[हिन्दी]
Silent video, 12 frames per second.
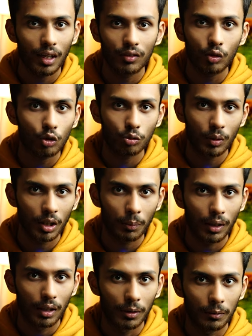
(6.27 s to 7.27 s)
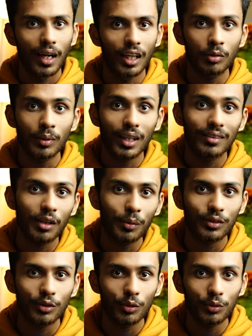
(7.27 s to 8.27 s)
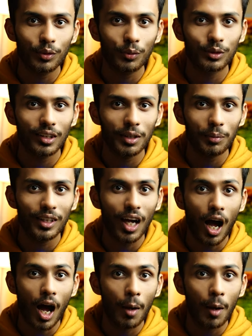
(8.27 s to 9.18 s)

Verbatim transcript: आज से कुछ महीने पहले ऐसे में कई सारे बच्चों ने मुझसे पूछा कि भैया